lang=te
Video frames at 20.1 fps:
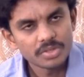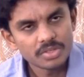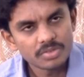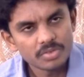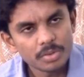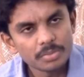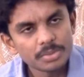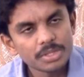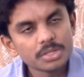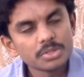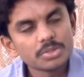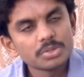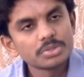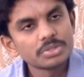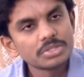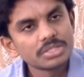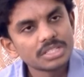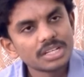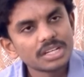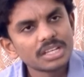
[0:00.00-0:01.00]
విశ్వామిత్రుడు
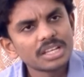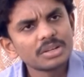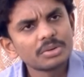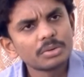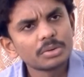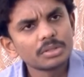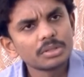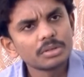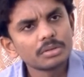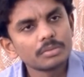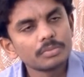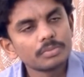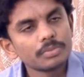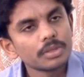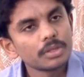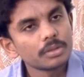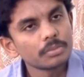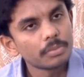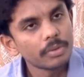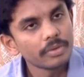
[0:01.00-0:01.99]
సృజించాడని కొందరు
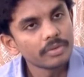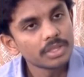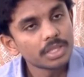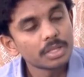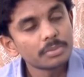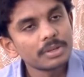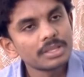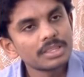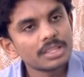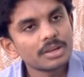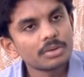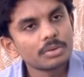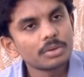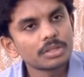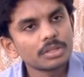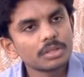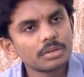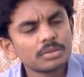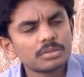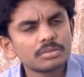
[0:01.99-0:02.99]
పవిత్రమైందని
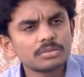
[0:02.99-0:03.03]
కొందరు